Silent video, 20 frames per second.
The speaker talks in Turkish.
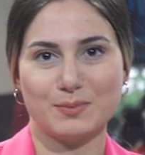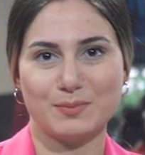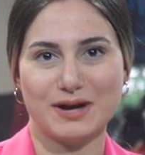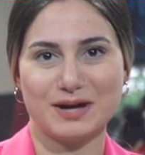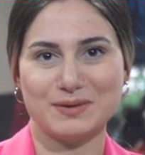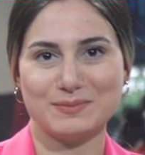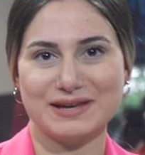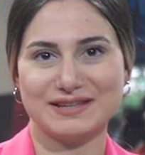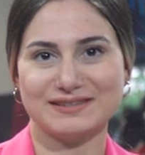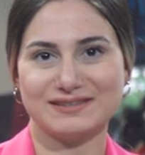
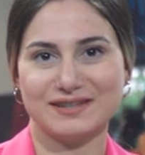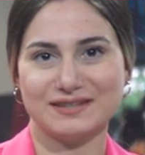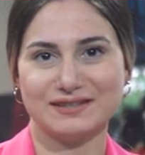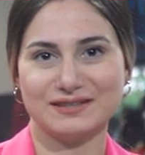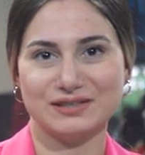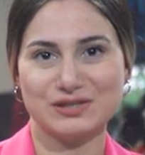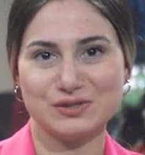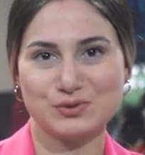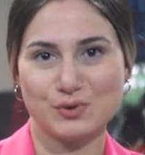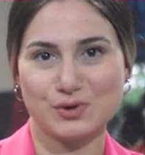Haber
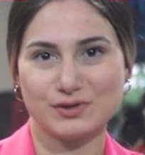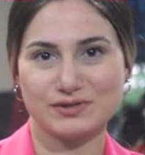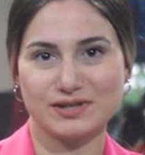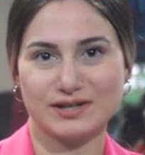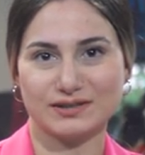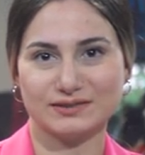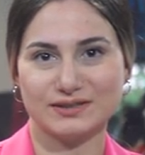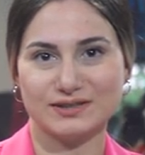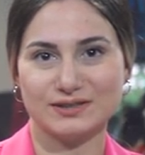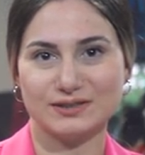Metrenin iş
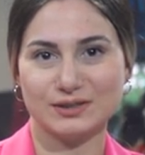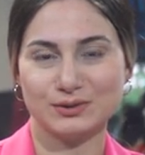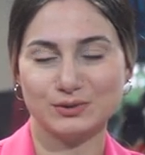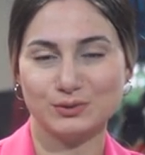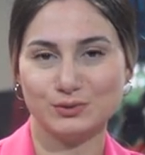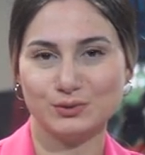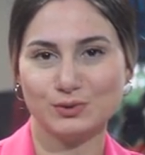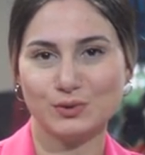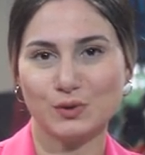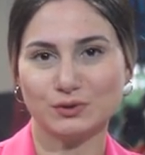ortaklarına
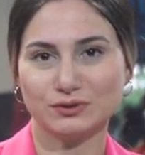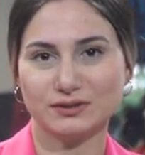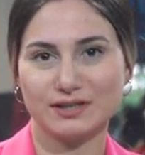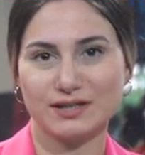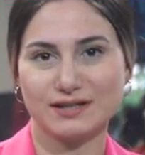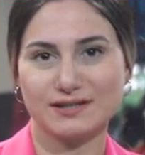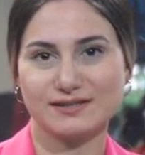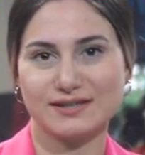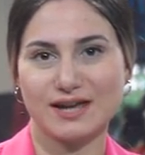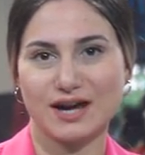günlük
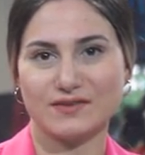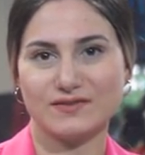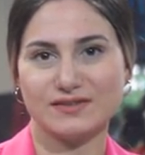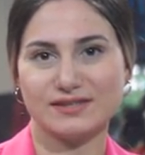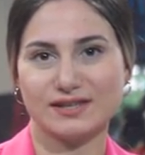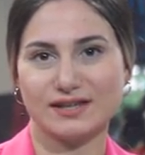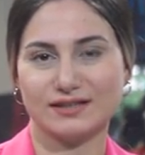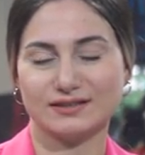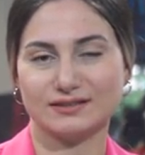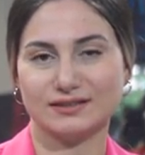olarak
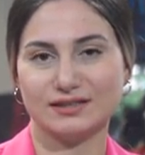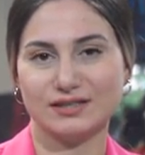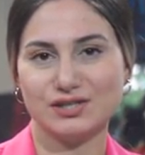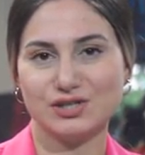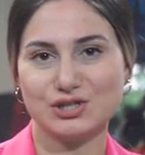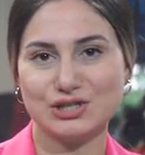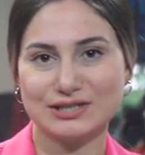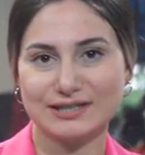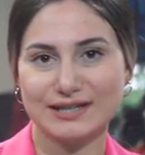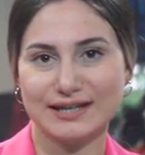servis
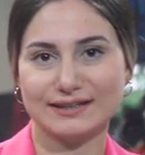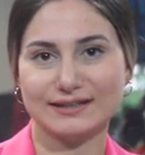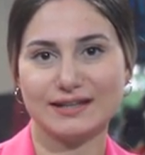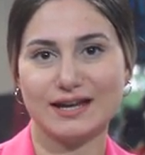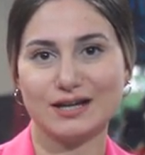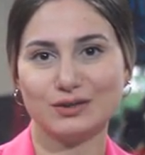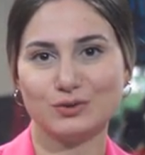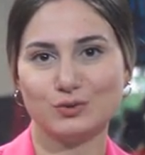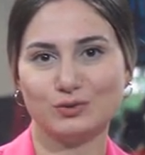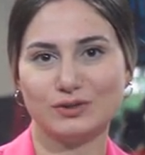ettiği
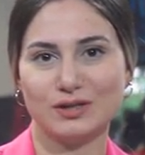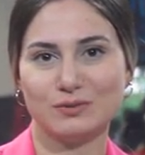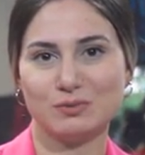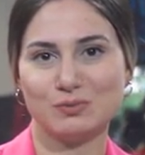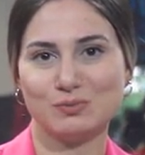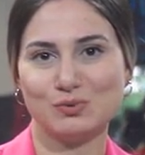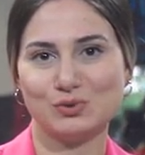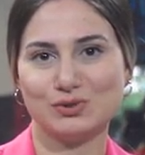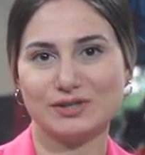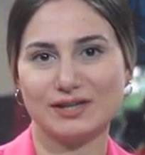şirketler
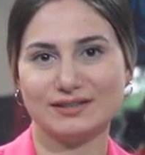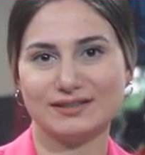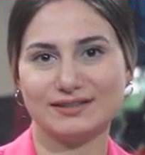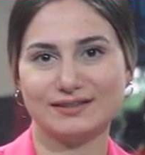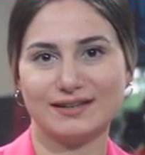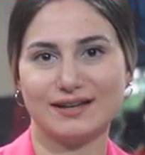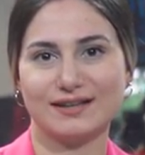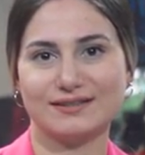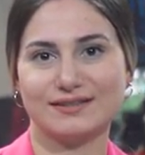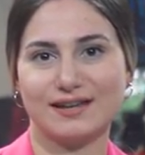gündemi
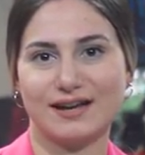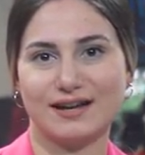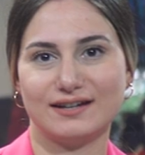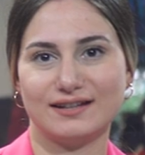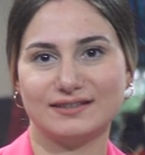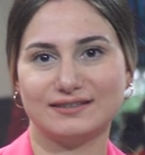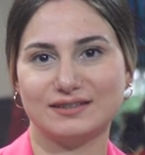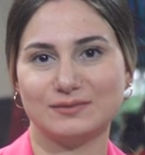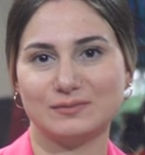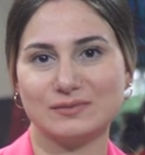bülteninden
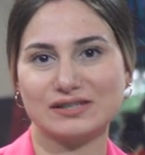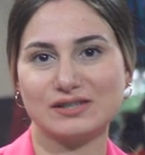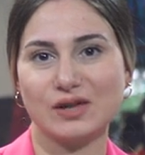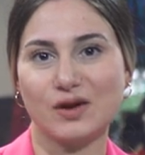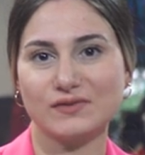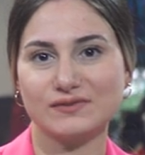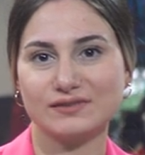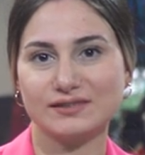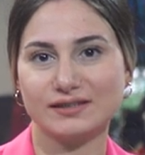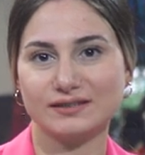derlediğimiz
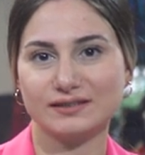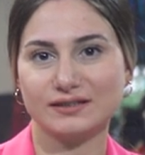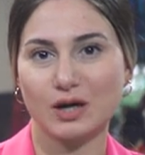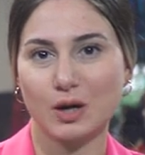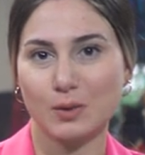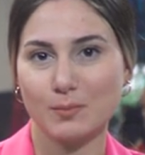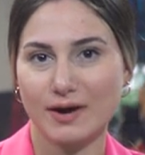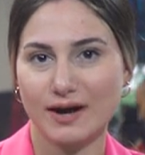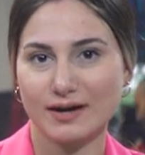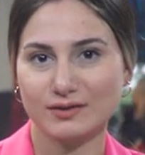
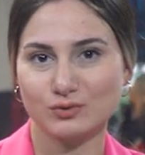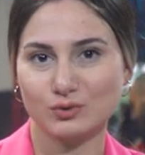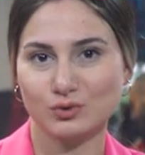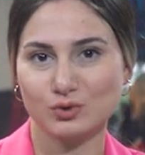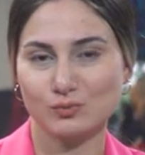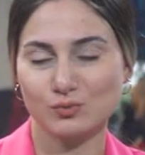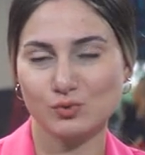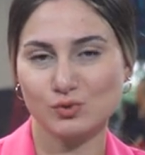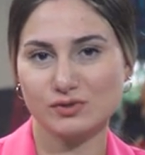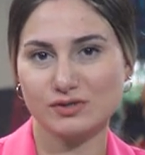haftalık haber
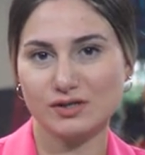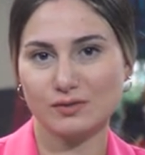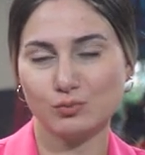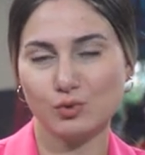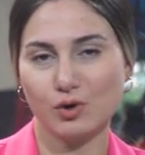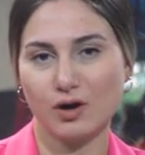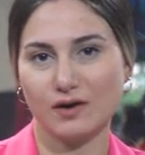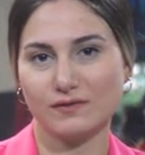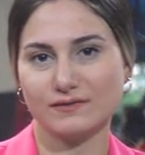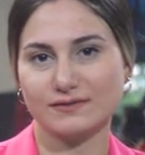
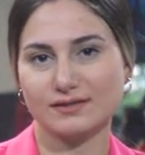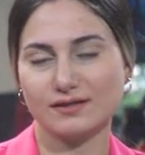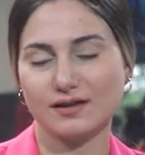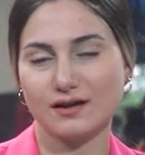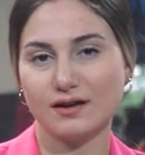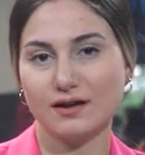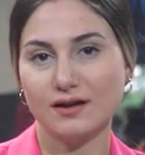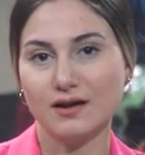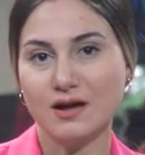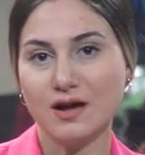turumuzda bu
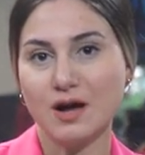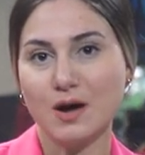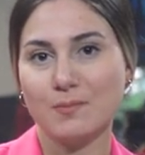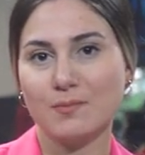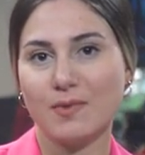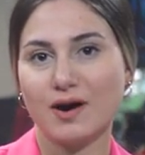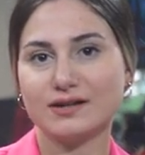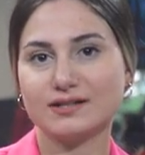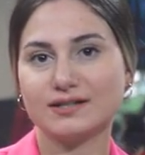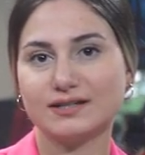hafta
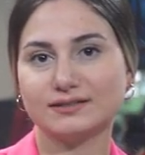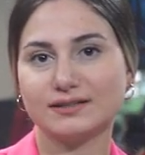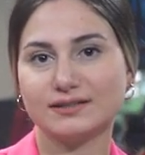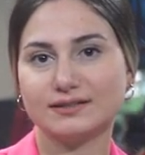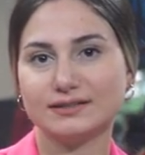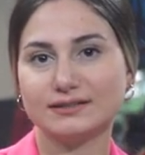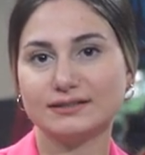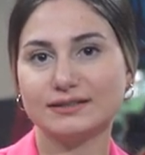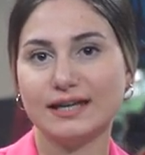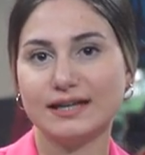
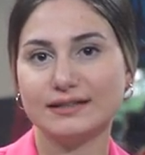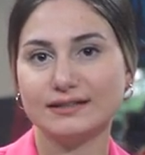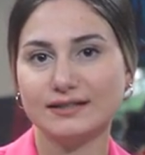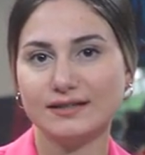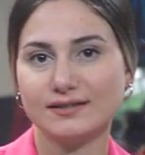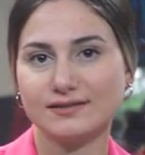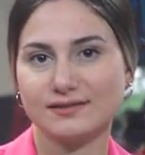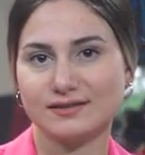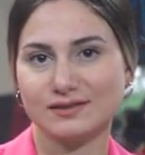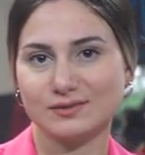markaların
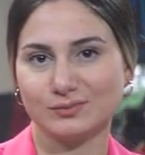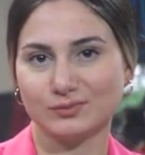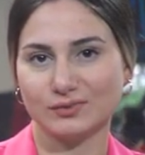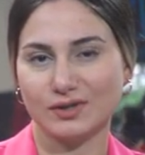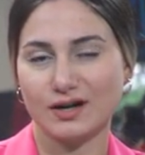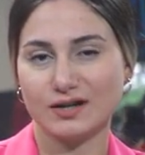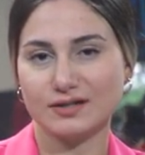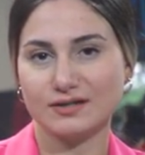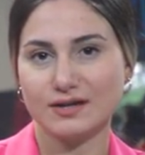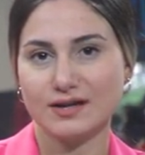yeni
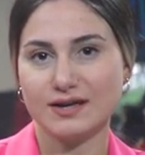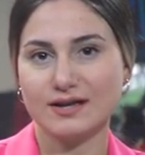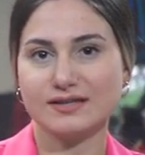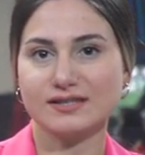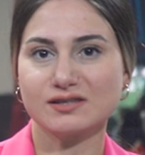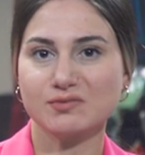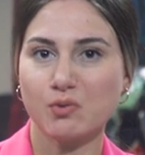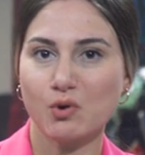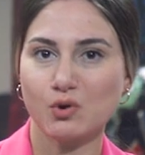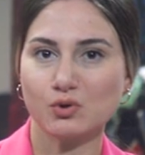yatırımlar,
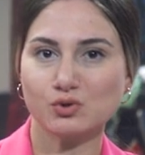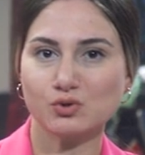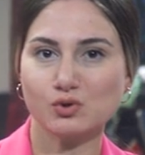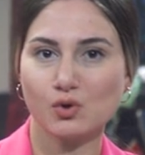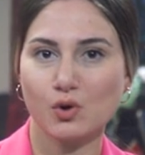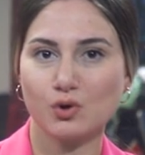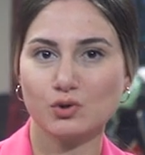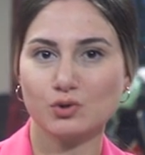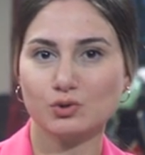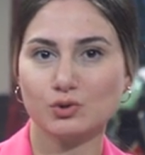
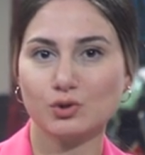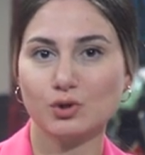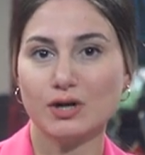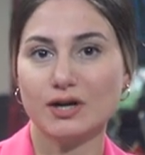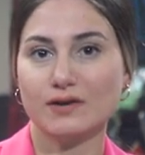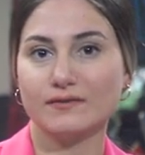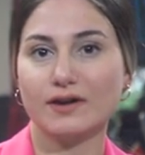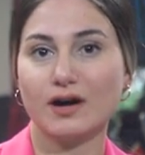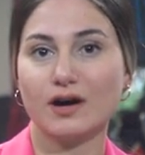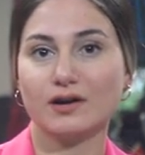sponsorluk
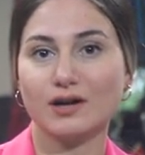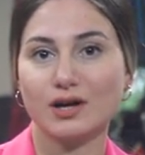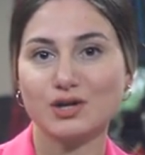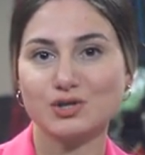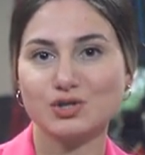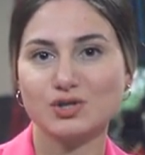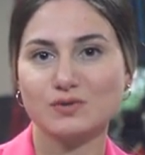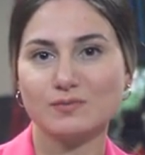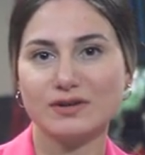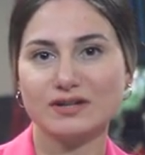ve
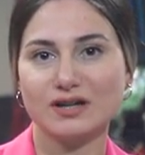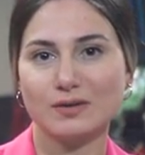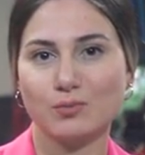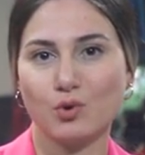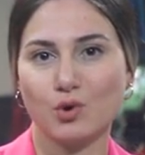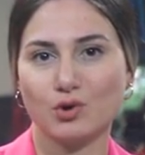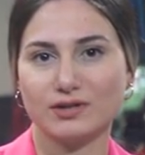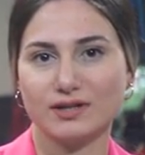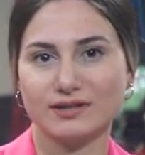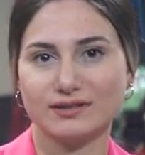araştırma
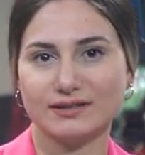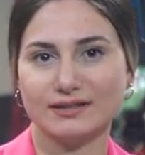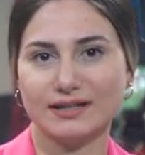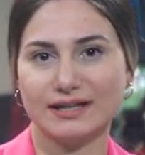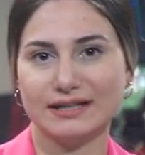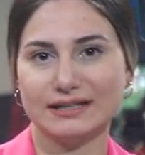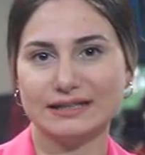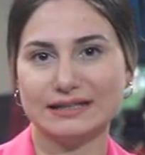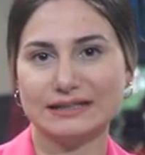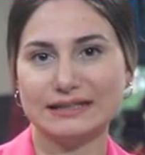raporları
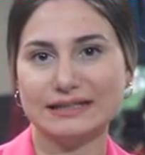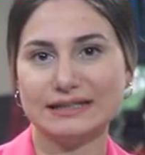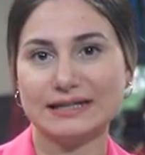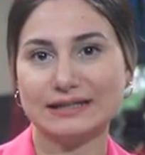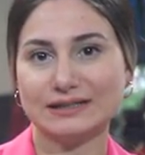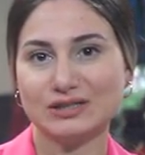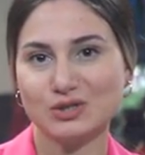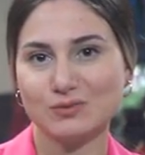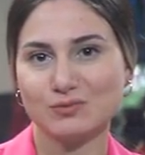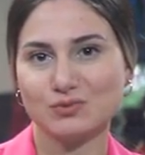ile ilgili
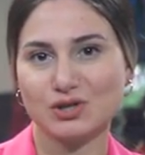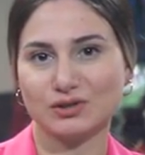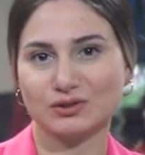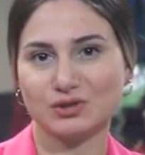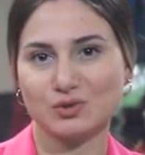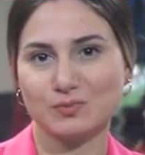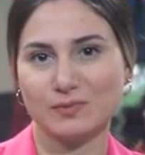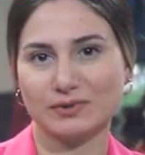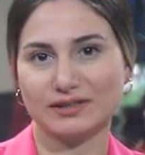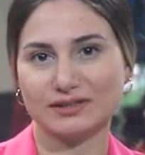iletişim
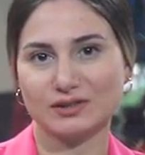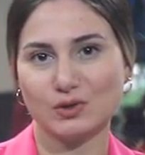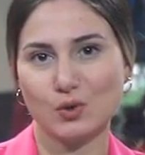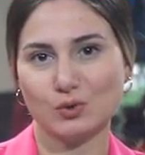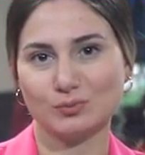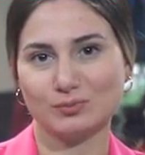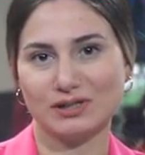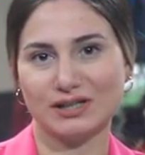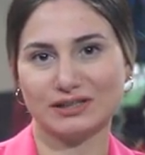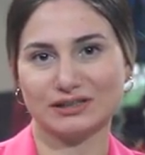çalışmaları
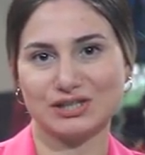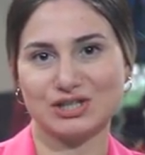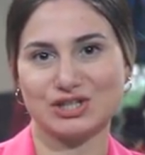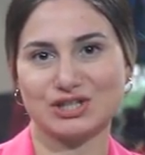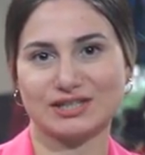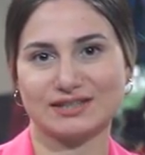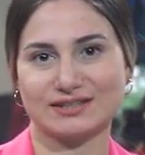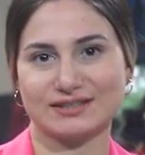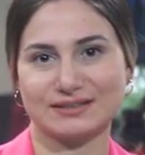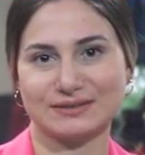ön plana
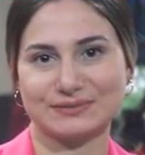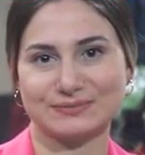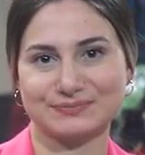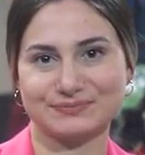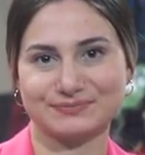çıktı.